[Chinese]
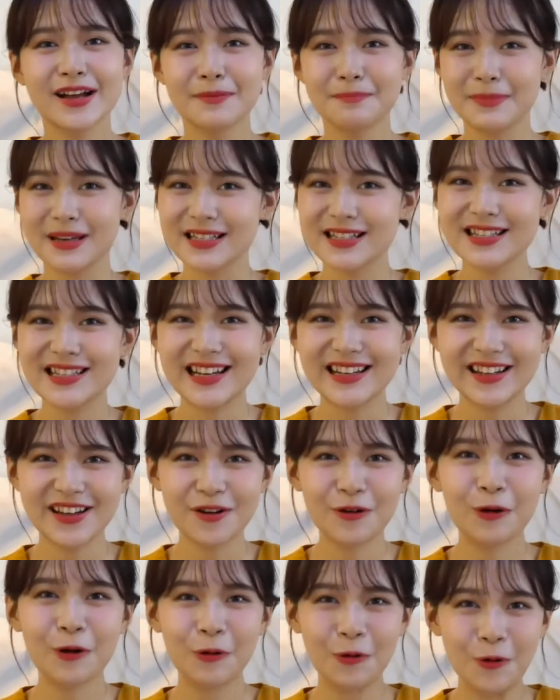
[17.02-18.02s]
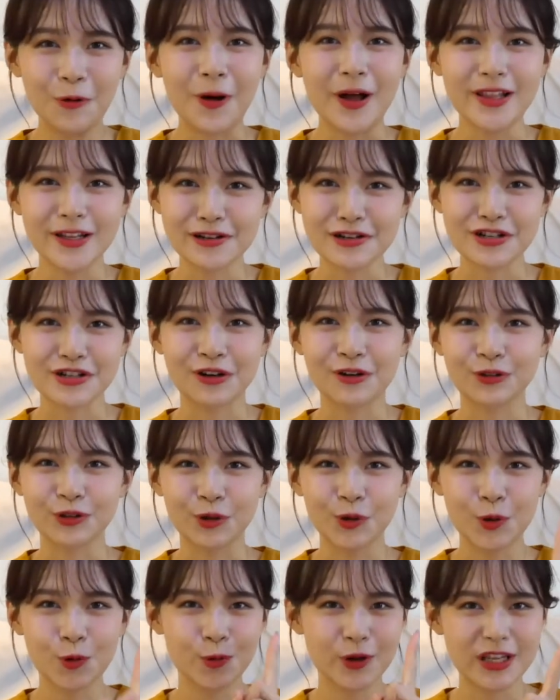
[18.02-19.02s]
每次夏天快过完的时候，我
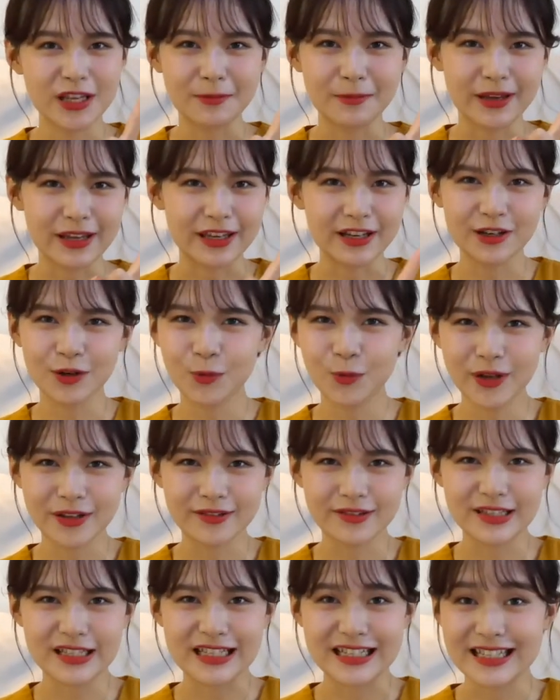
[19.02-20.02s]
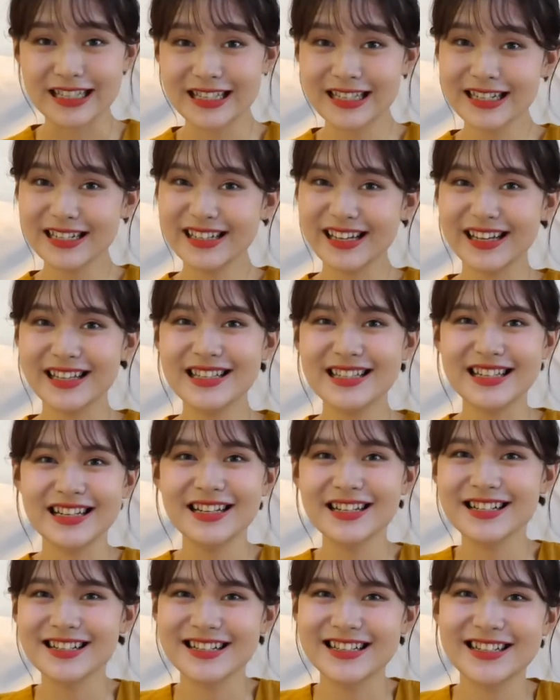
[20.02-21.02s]
都会问你们一个问题：今年
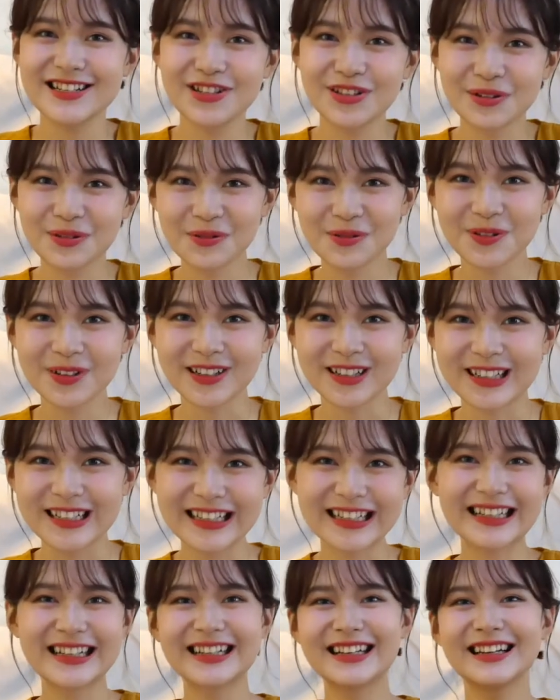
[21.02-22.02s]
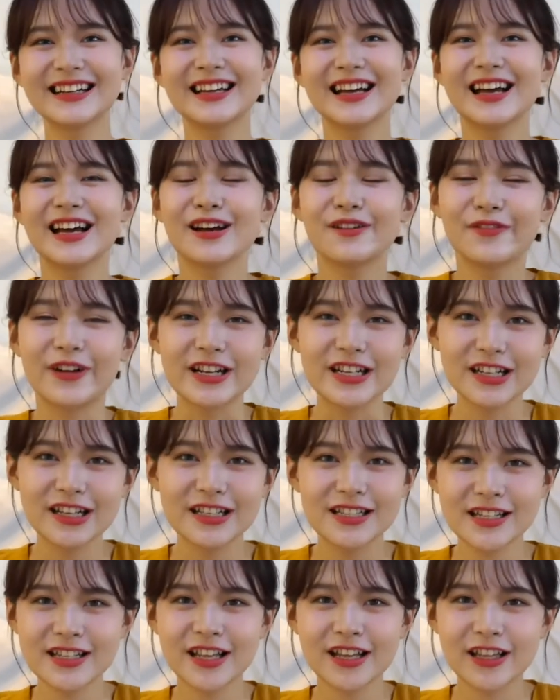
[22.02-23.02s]
减脂进度如何呢？反正
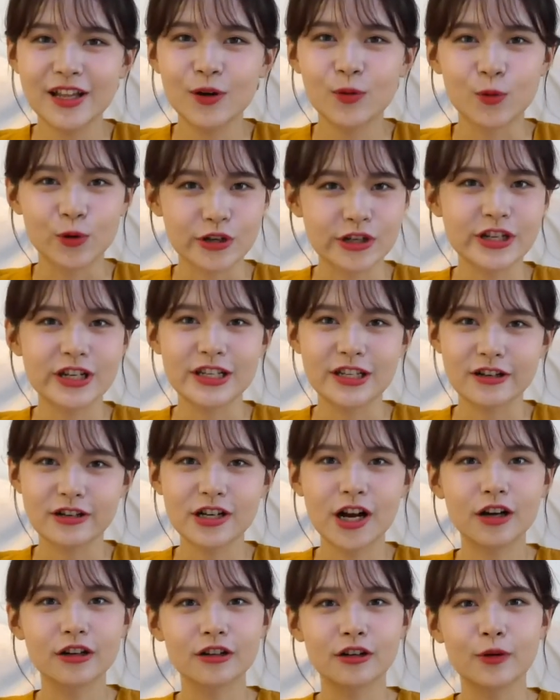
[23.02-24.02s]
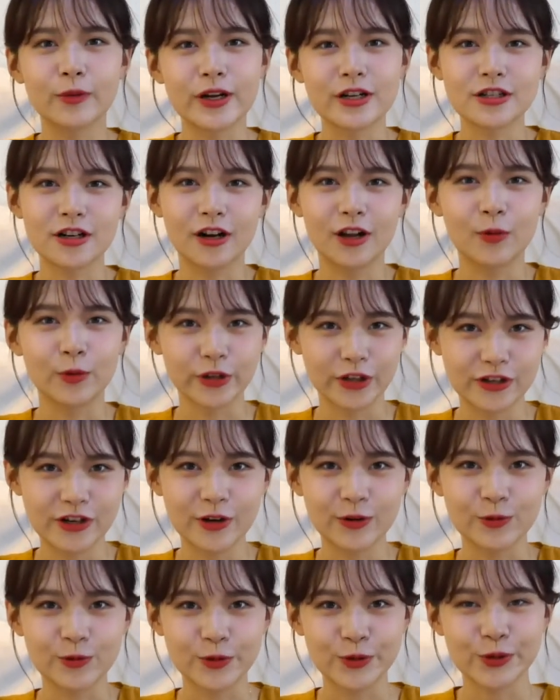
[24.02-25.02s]
今年呢，我是已经超额完成了我的
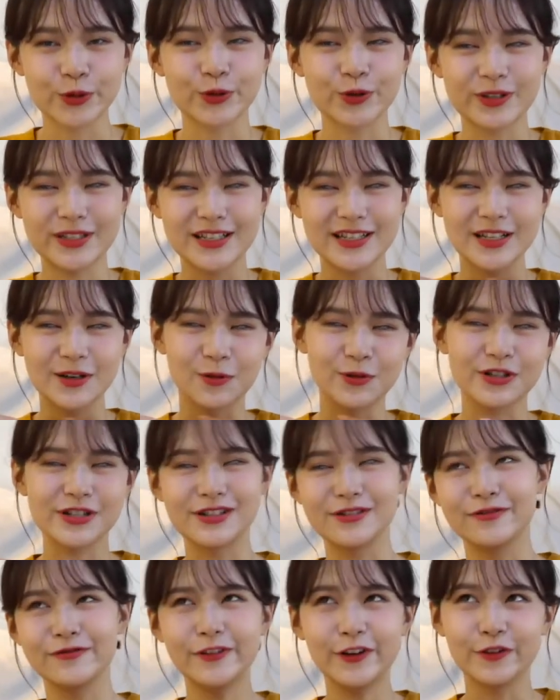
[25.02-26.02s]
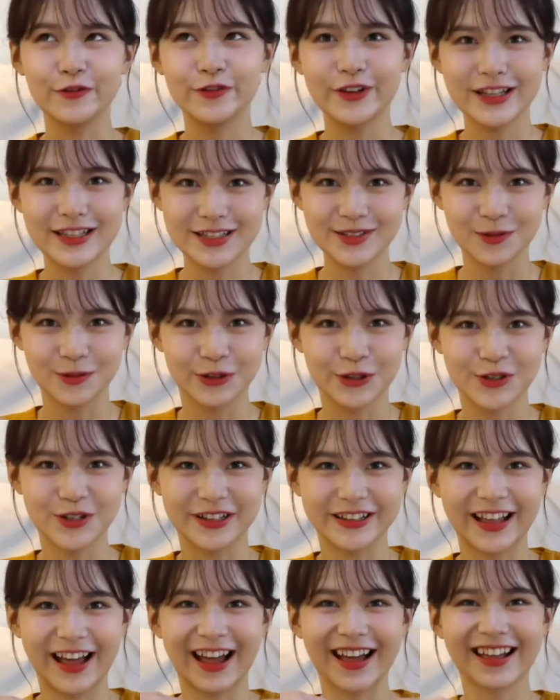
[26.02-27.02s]
任务，所以说现在我是放飞自我的
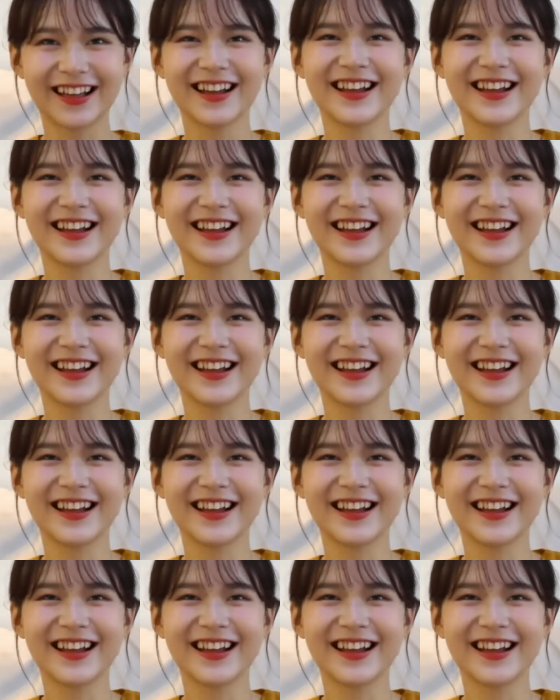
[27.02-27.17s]
状态，